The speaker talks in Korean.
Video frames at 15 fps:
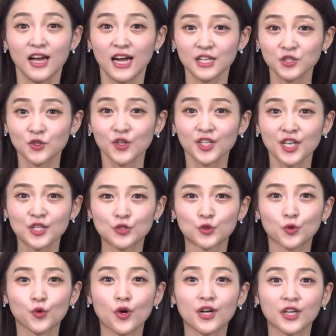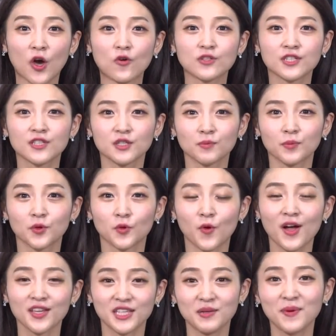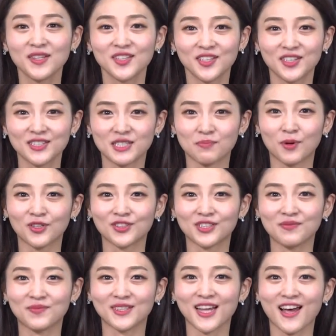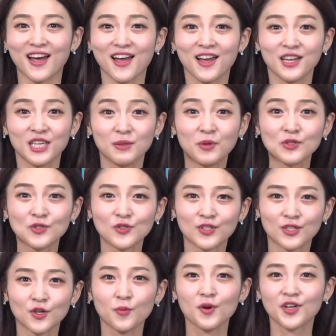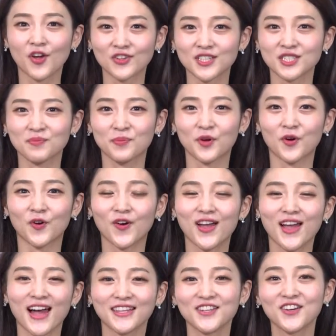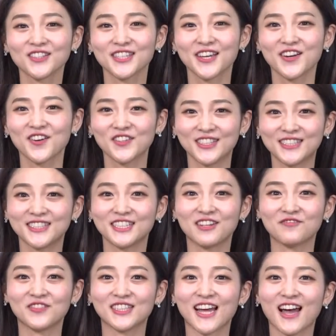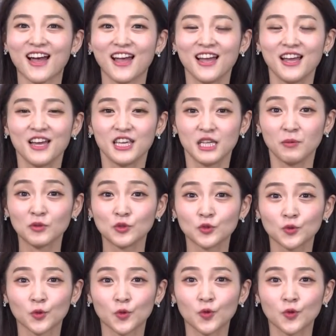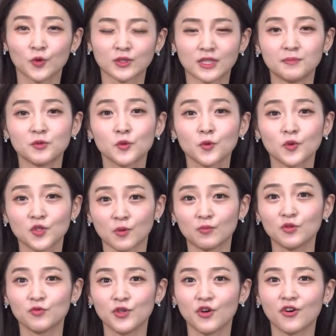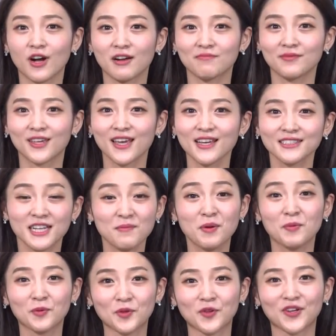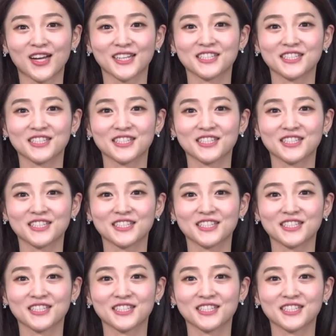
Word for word: 한 주간의 중요한 경제 지표와 이벤트를 짚어드립니다. 이번 주 글로벌 경제 지표, 안녕하세요. 이시라입니다. 이번 주도 김종유 전문위원과 함께 살펴보도록